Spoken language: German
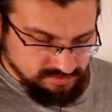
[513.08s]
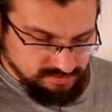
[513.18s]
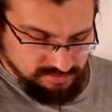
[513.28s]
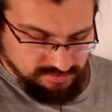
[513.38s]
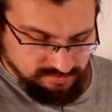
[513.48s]

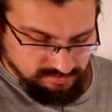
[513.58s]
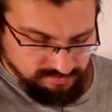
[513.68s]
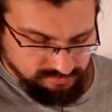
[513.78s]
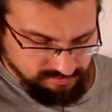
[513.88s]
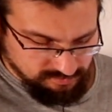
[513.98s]
Dann
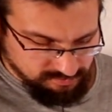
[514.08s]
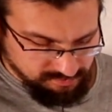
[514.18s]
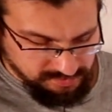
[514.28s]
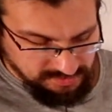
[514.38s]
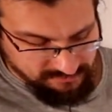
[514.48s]

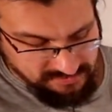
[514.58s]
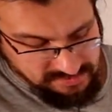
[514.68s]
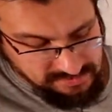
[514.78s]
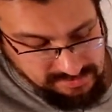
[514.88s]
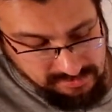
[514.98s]
packen wir
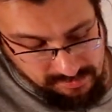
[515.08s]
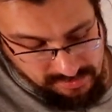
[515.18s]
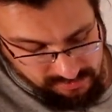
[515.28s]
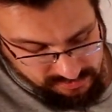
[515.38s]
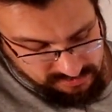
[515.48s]
das Gerät
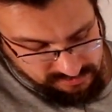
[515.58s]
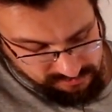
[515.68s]
einmal aus.